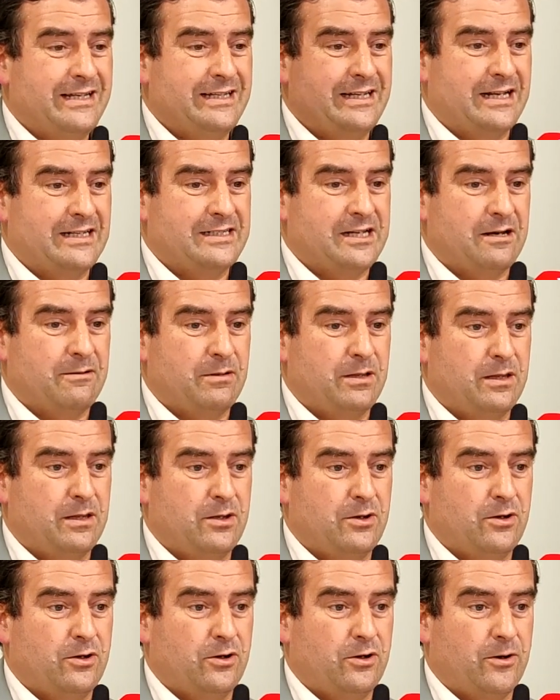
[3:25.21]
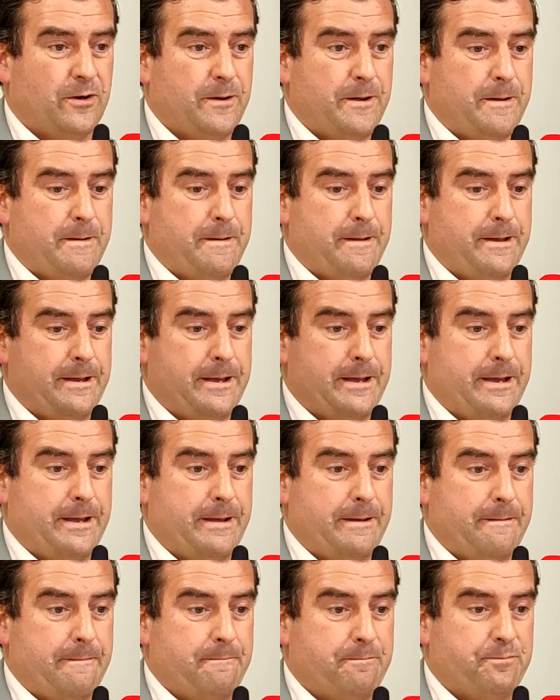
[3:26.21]
y al servicio
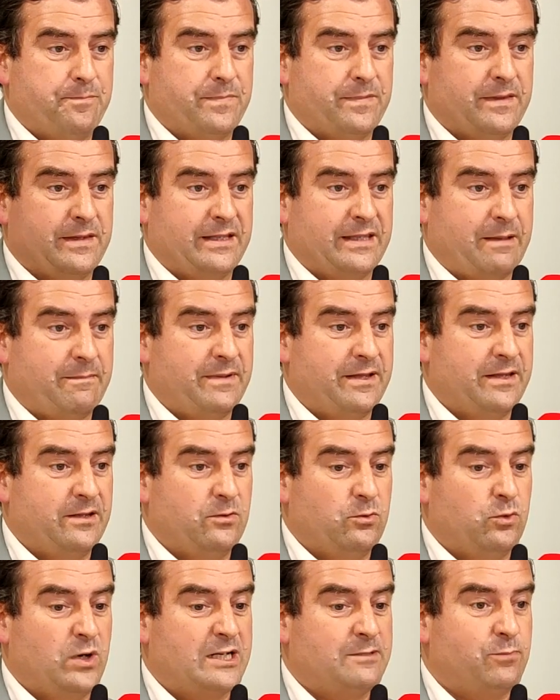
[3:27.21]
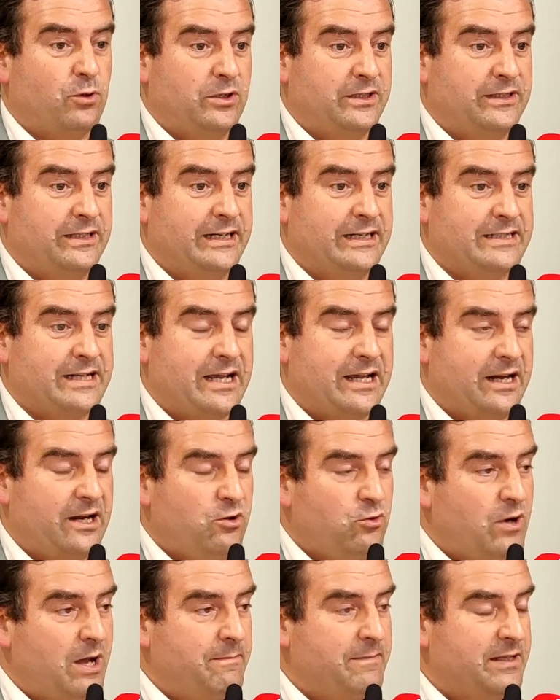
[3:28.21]
eh, de también unas políticas que
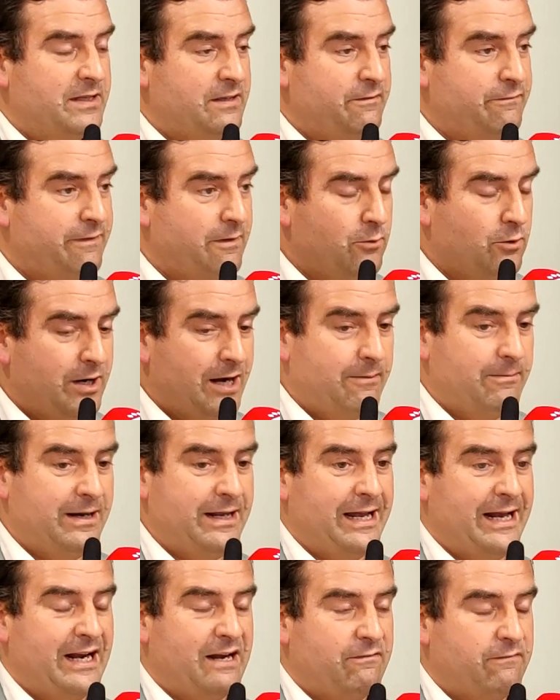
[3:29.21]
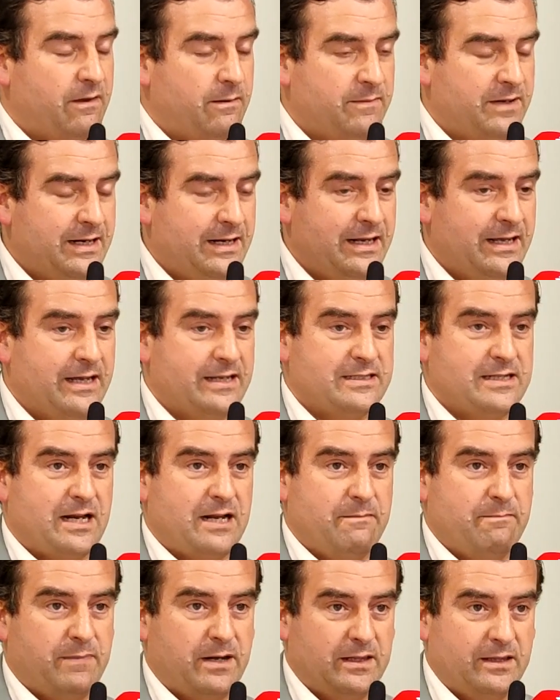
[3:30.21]
creen un ambiente favorable a las familias,
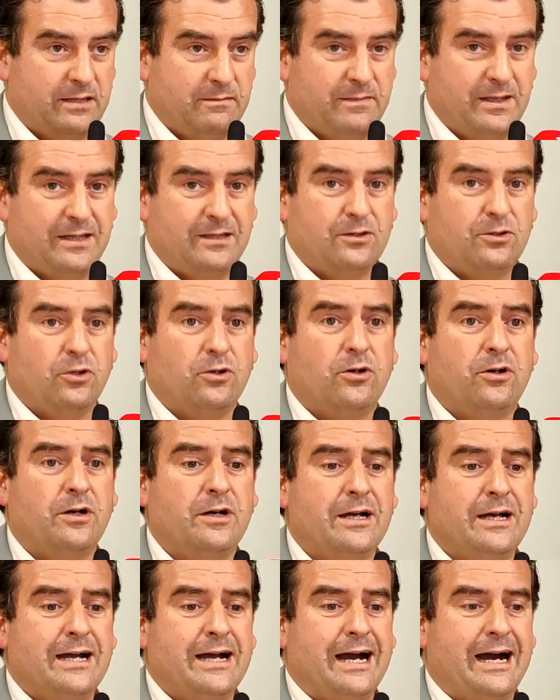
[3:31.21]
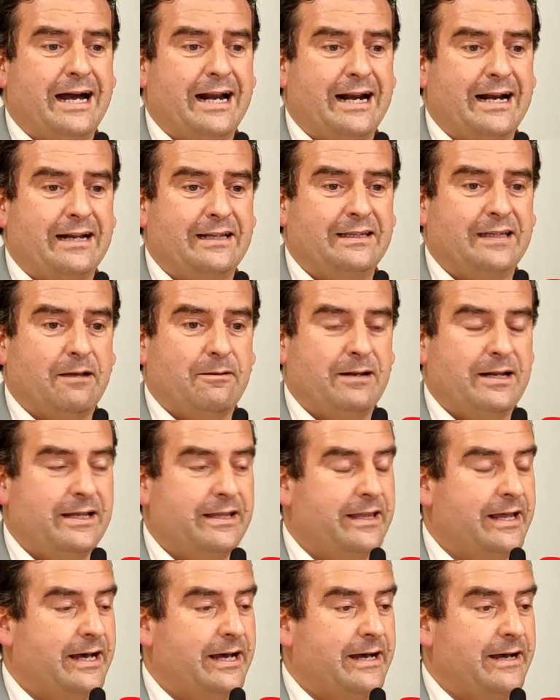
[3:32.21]
al emprendimiento, a la
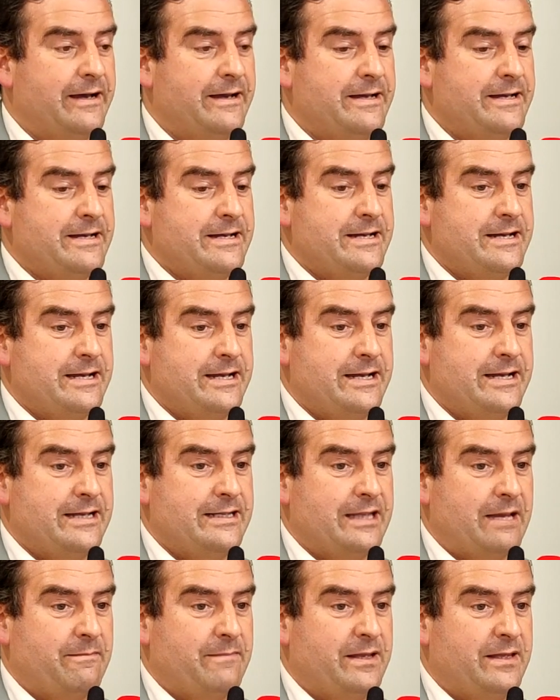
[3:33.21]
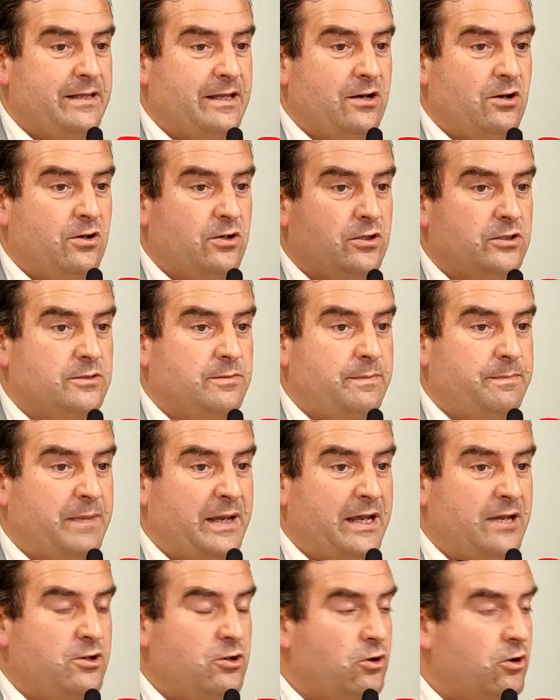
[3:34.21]
rentabilidad eh, también de los
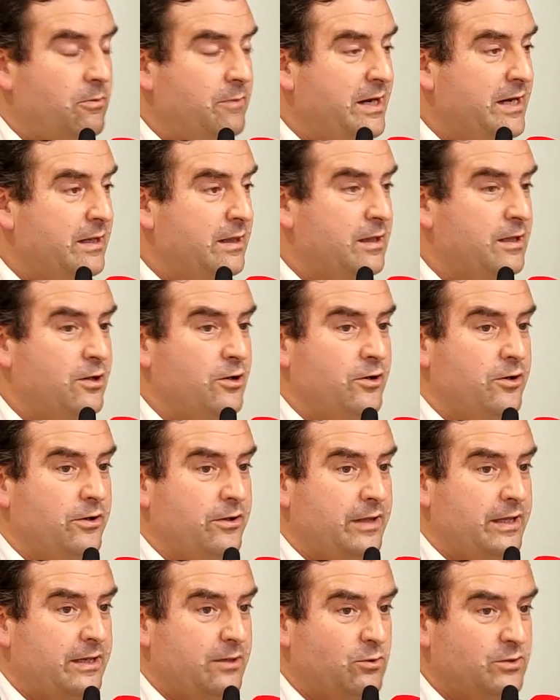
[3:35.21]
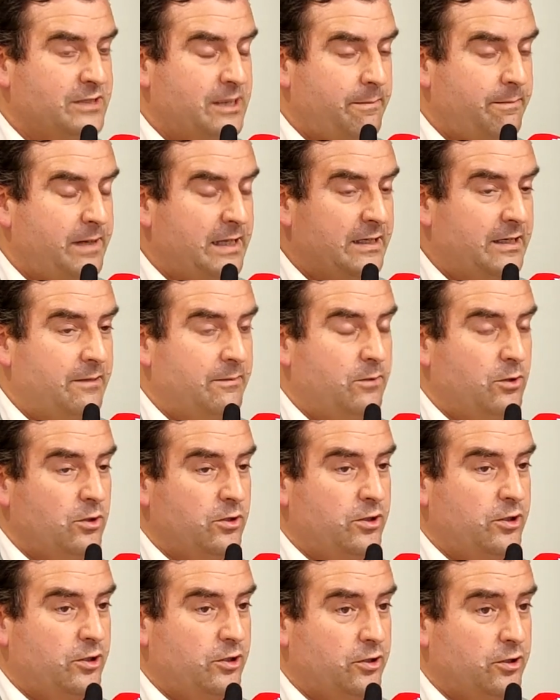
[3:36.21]
pequeños comercios, de nuestro
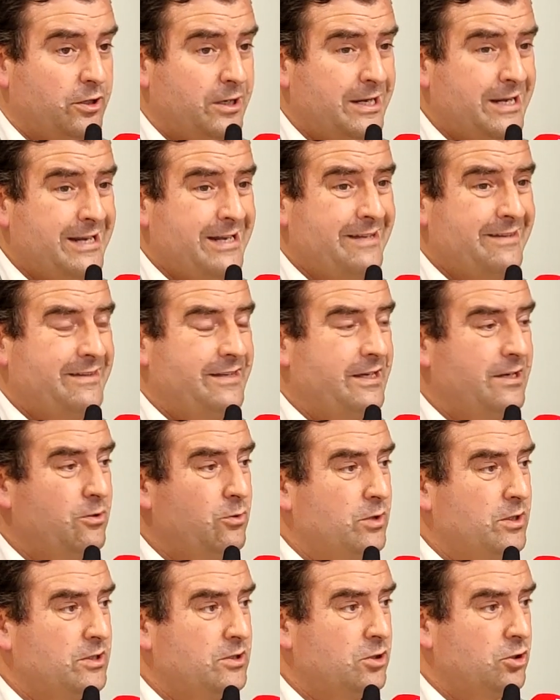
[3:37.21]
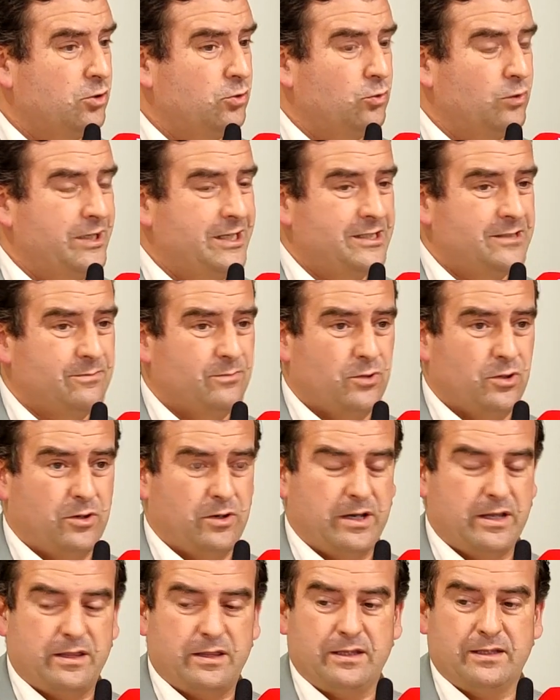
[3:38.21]
patrimonio, de nuestro
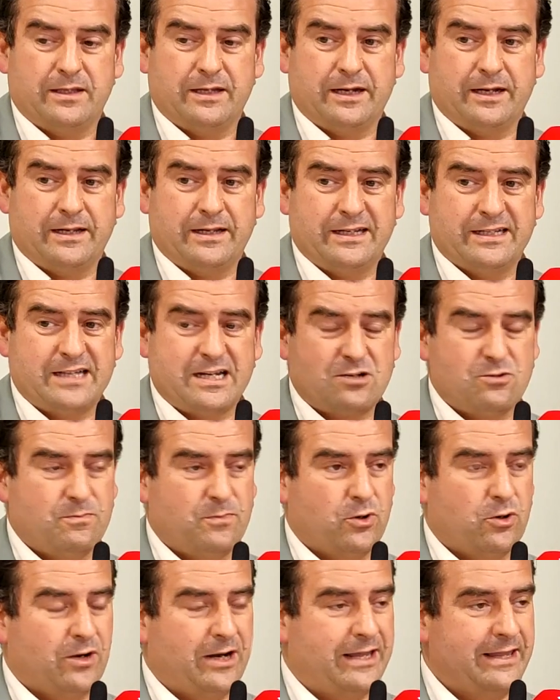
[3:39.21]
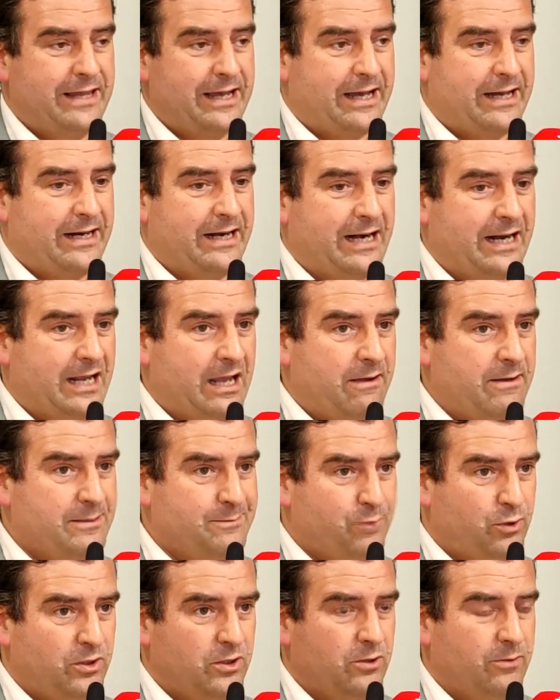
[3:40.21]
turismo, etcétera. Y esa es un poco la idea general que
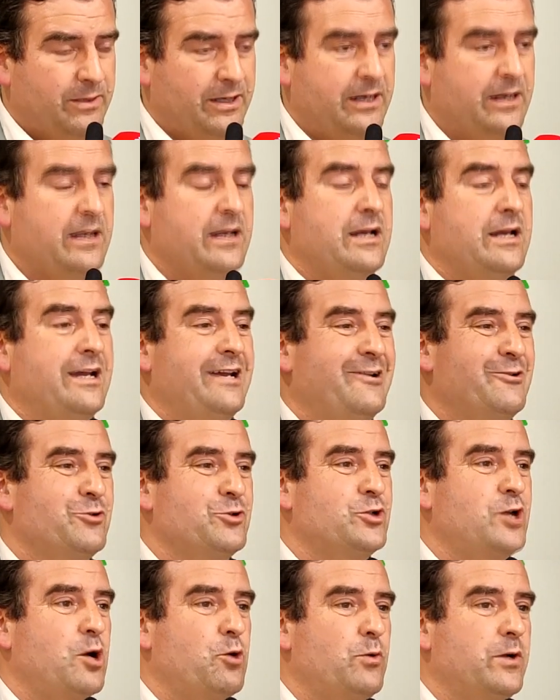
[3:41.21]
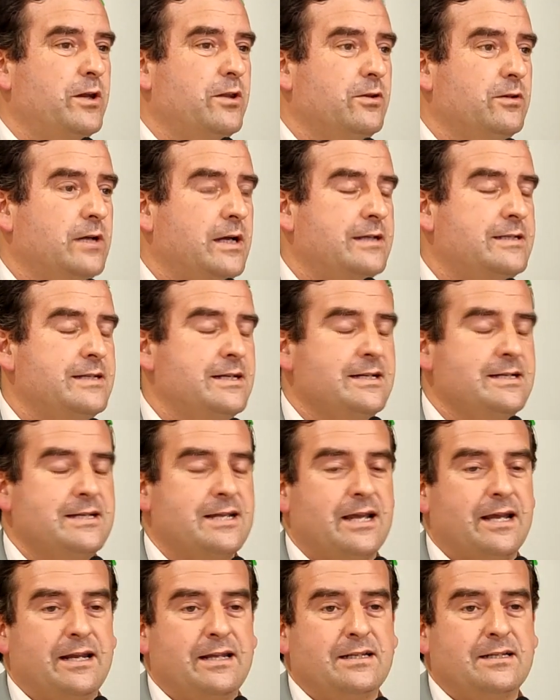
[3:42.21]
habéis podido ver en nuestro acuerdo. Así que
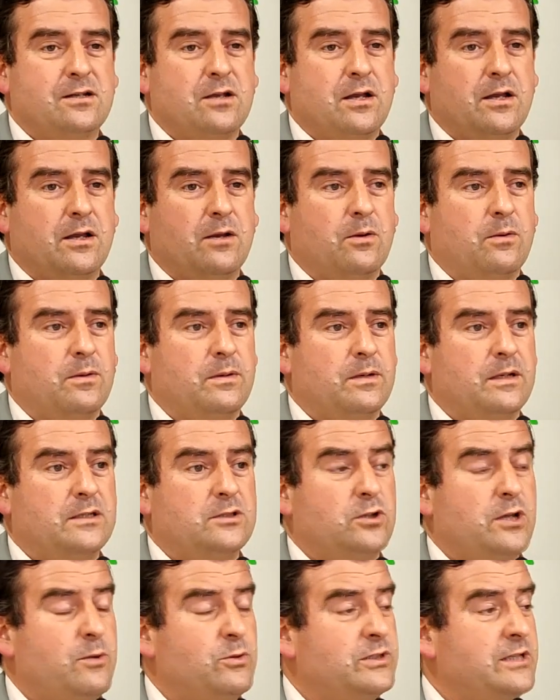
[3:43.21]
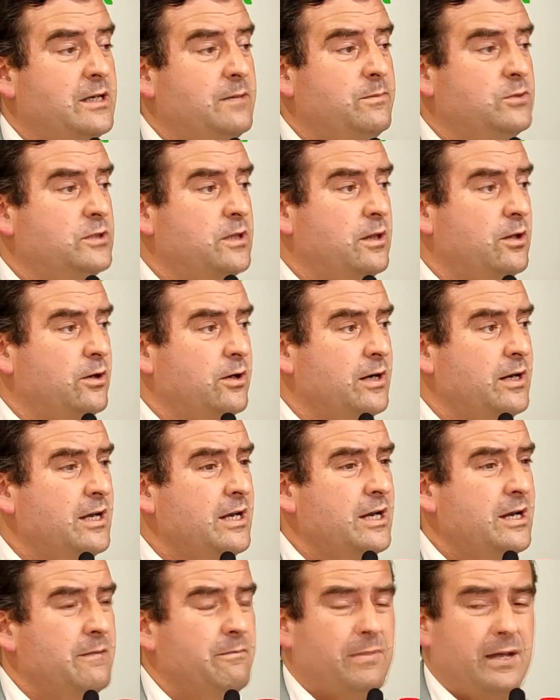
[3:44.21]
si queréis que estoy a vuestra disposición
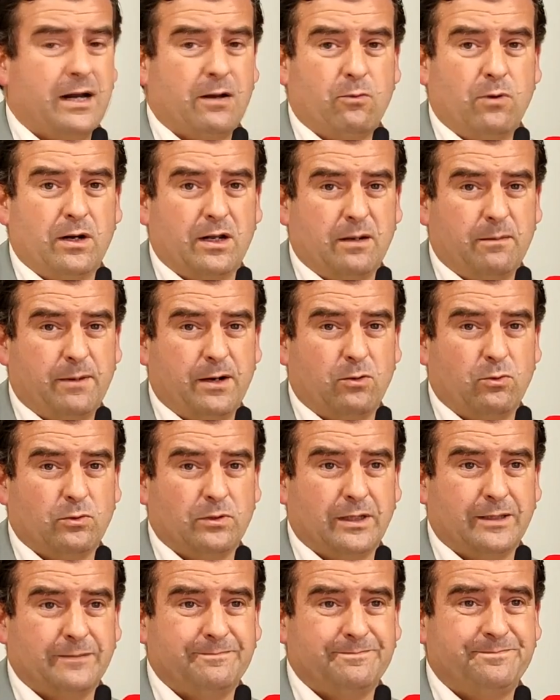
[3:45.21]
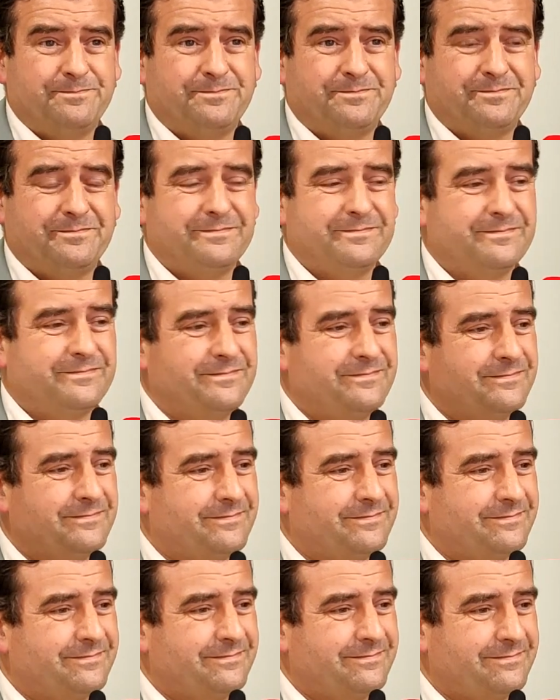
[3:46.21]
para cualquier pregunta. Dentro del
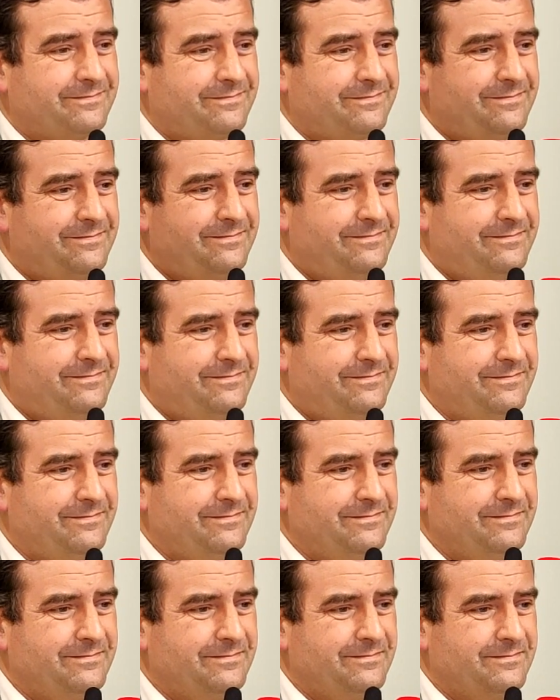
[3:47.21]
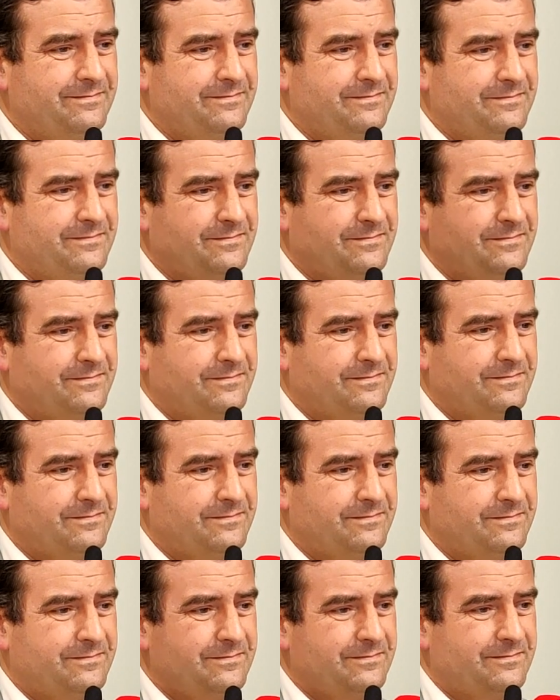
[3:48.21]
acuerdo, una de las medidas es cambiar la
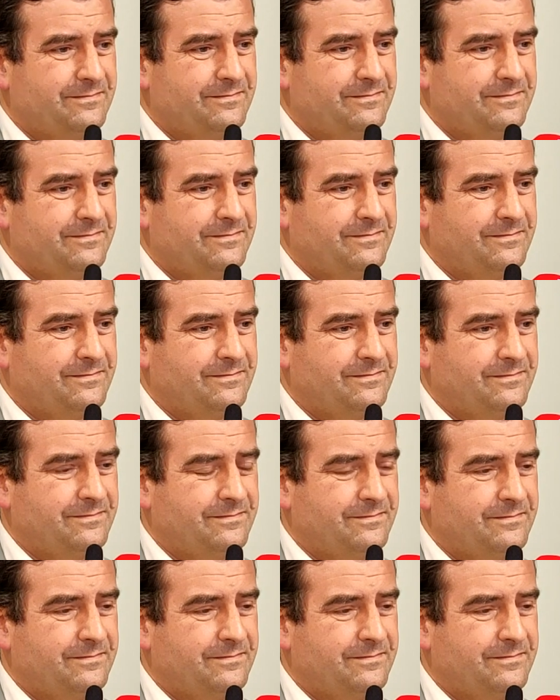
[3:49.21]
concejalía de igualdad de género.